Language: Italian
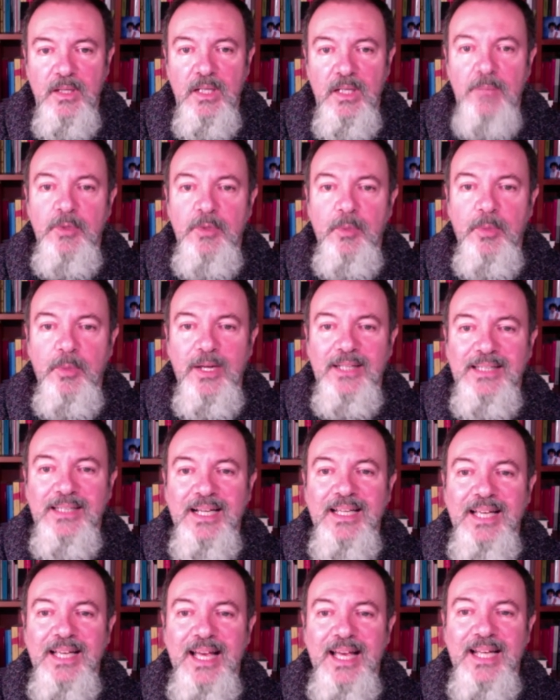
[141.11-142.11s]
Il mio
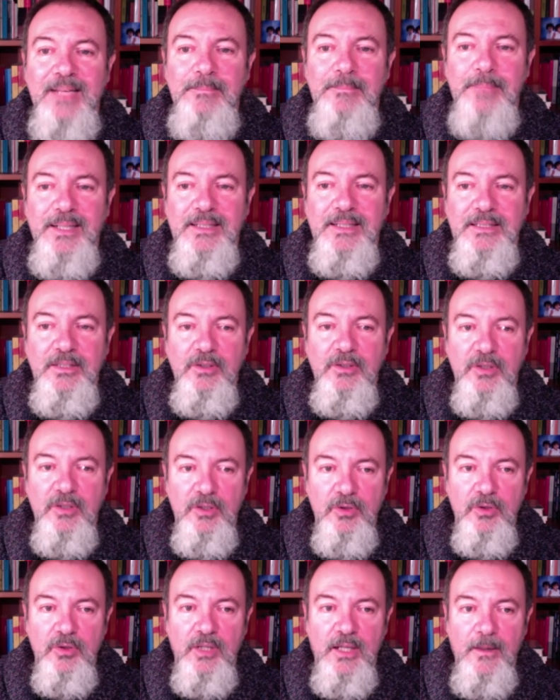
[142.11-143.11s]
poeta era impallidito
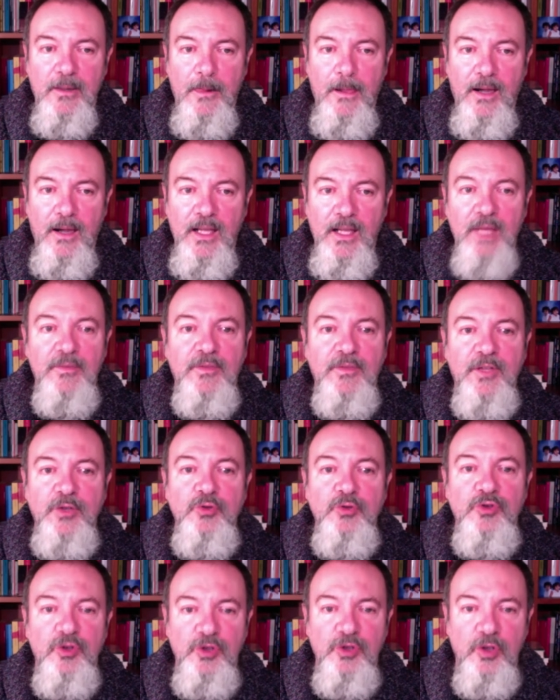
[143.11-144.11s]
ancora e aveva
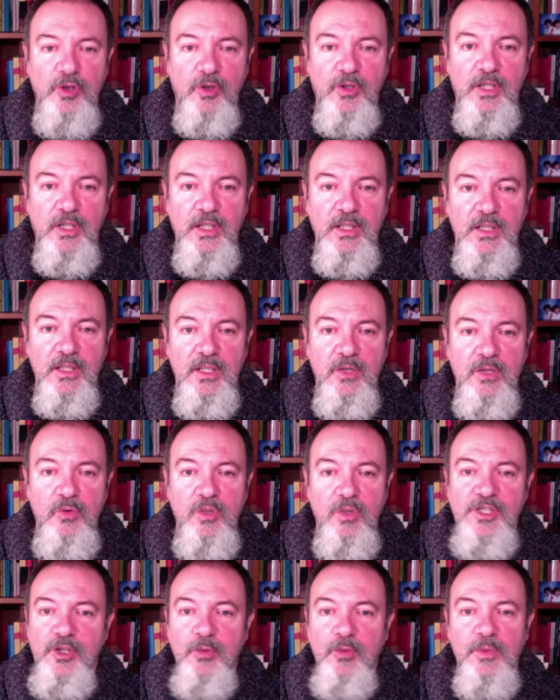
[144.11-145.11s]
chiuso gli occhi,
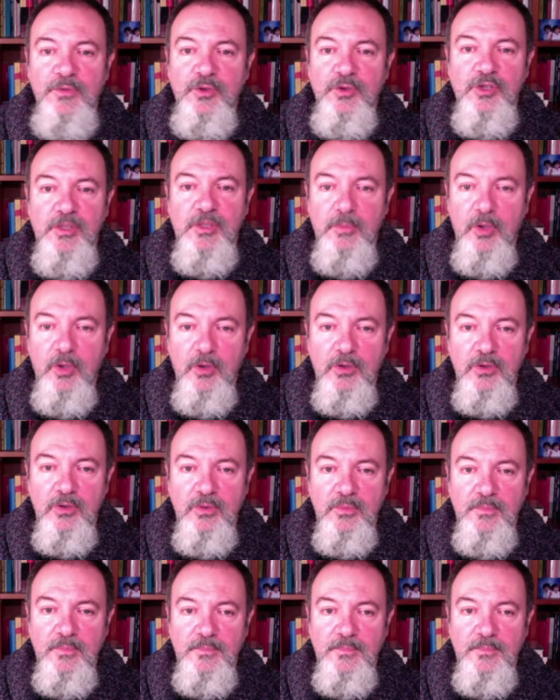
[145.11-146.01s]
quasi come fosse morto.